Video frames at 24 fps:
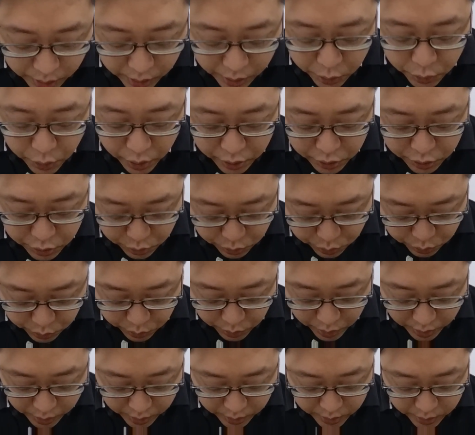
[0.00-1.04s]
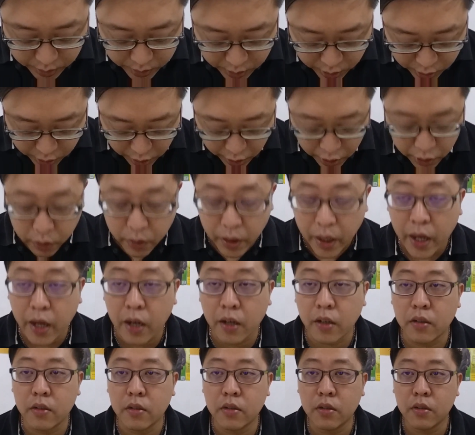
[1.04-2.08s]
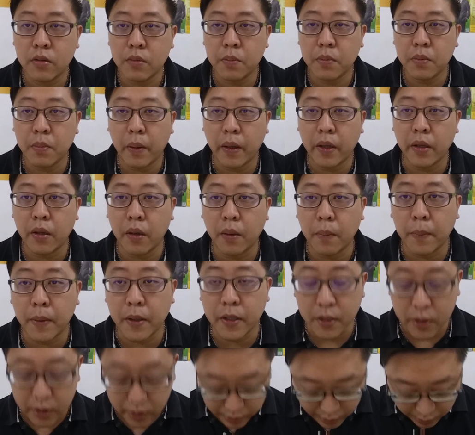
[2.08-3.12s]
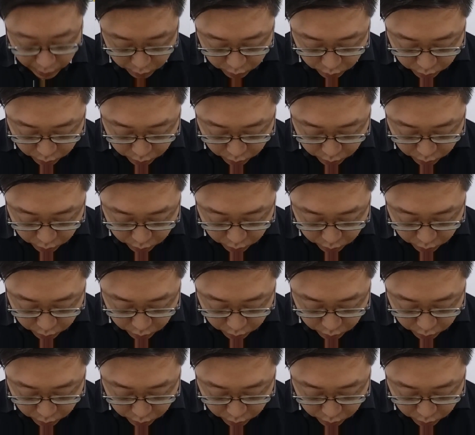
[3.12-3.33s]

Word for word: 二月十五和十六号，朋友们，假